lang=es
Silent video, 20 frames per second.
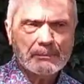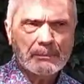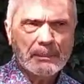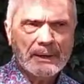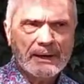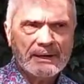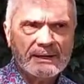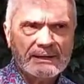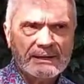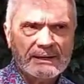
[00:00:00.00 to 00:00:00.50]

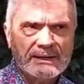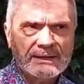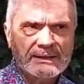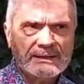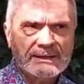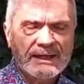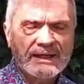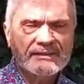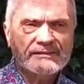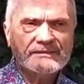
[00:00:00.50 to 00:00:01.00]
para
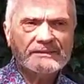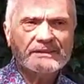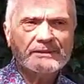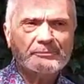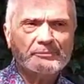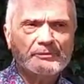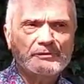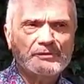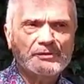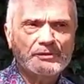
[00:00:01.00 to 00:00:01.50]
la
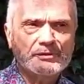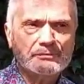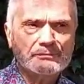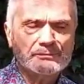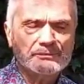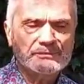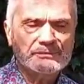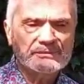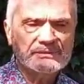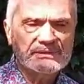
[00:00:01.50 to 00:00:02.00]

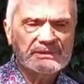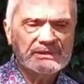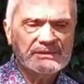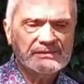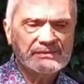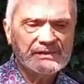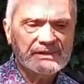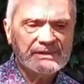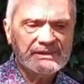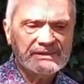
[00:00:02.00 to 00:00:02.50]
descripción de
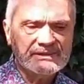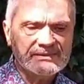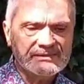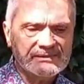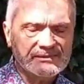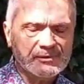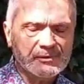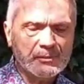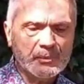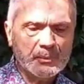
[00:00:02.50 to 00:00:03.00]

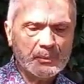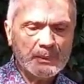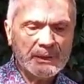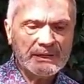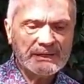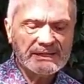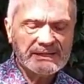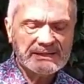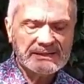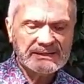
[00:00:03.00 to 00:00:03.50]
seres como
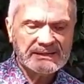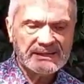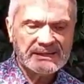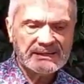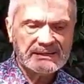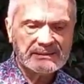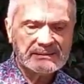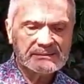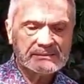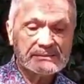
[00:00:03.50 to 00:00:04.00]

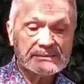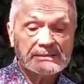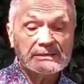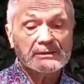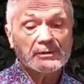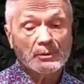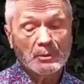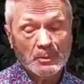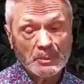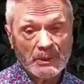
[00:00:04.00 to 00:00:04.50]
planeta y
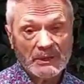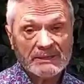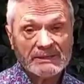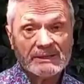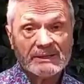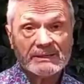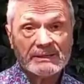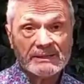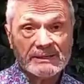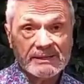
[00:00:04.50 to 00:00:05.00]
como
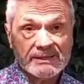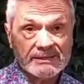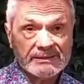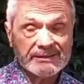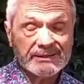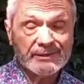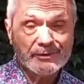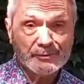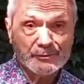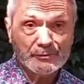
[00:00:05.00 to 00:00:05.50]
planeta
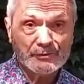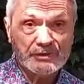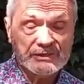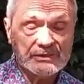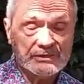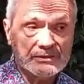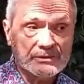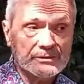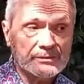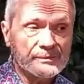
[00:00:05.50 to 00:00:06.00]
regente de un
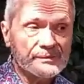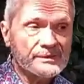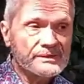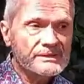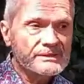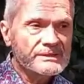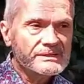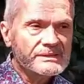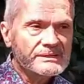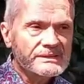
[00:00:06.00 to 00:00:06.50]
signo,
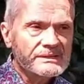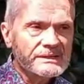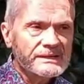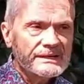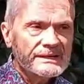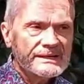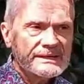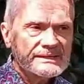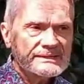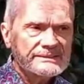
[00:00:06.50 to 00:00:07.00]

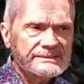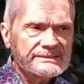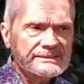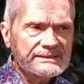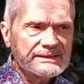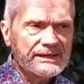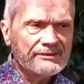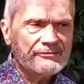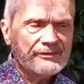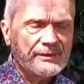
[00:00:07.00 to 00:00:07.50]
es
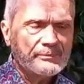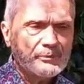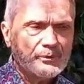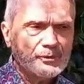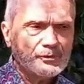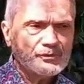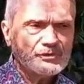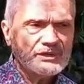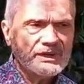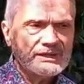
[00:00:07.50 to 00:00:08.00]
la
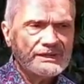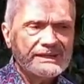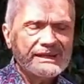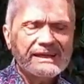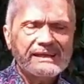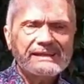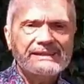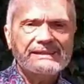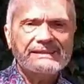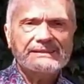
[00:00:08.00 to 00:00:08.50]
famosa
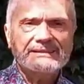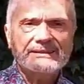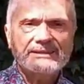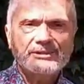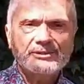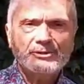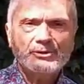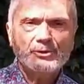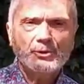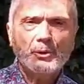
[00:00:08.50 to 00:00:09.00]
ley de
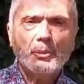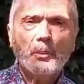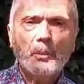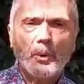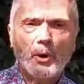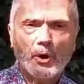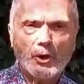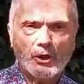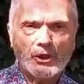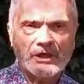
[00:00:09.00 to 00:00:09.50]

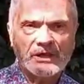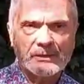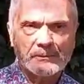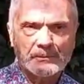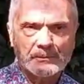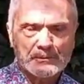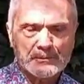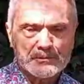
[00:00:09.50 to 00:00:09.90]
Titius-Bode.